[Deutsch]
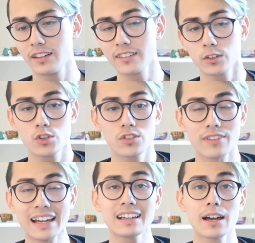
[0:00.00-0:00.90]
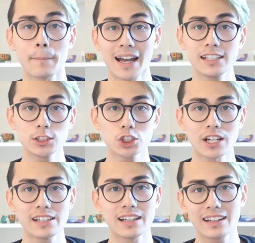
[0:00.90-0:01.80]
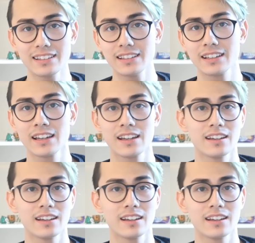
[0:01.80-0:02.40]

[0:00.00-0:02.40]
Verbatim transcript: ist natürlich ein weiterer Meilenstein, ja, die